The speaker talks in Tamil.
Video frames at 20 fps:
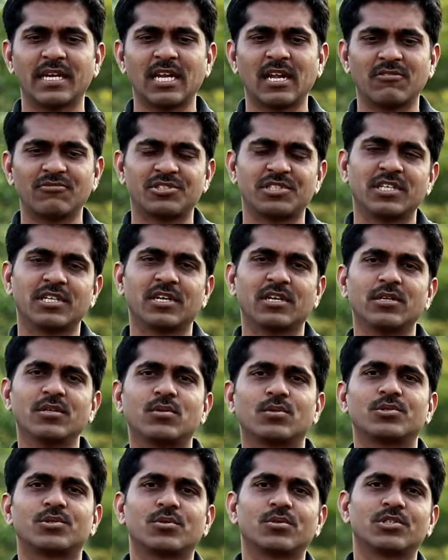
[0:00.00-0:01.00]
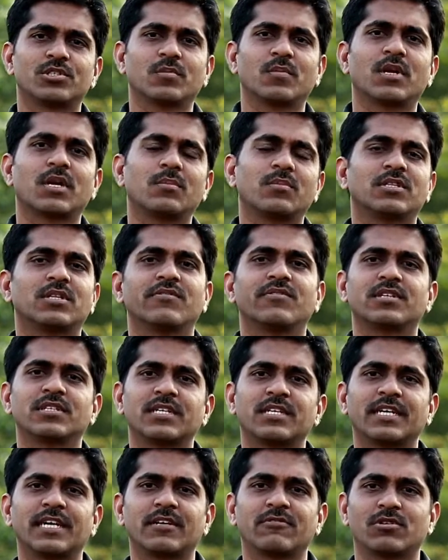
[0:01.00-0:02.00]
எல்லா விஷயங்களையும் கொஞ்சம் கொஞ்சமாக நம்ம
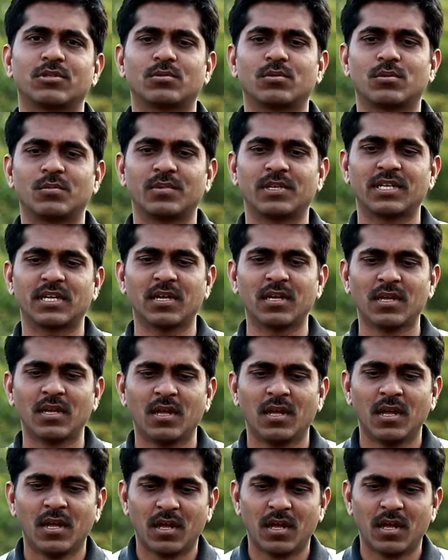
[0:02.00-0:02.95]
தவிர்த்துக்கிட்டே வந்தோம் அப்படின்னா